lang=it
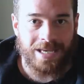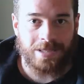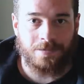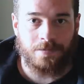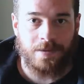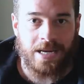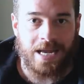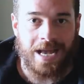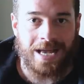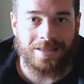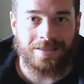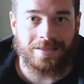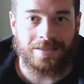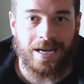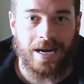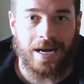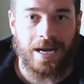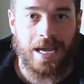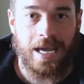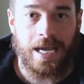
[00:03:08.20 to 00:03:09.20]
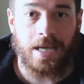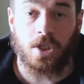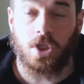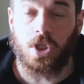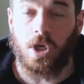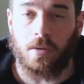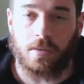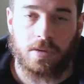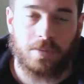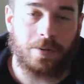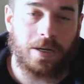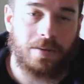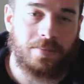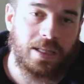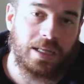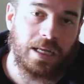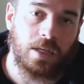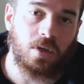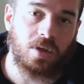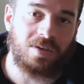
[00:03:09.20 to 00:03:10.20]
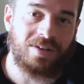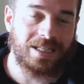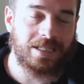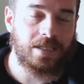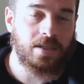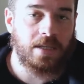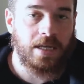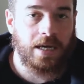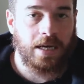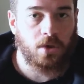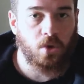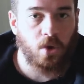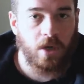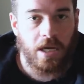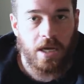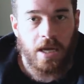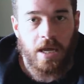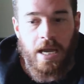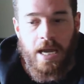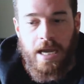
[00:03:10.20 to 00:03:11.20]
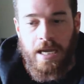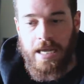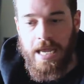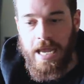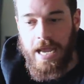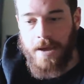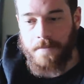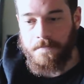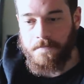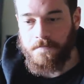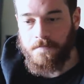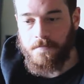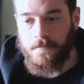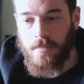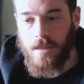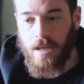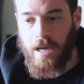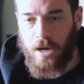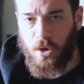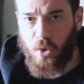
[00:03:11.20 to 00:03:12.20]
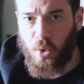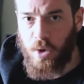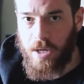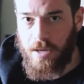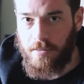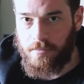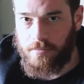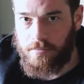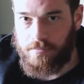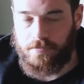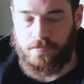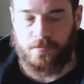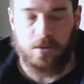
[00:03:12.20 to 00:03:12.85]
esperienza e sto sperimentando diversi integratori che mh, alcuni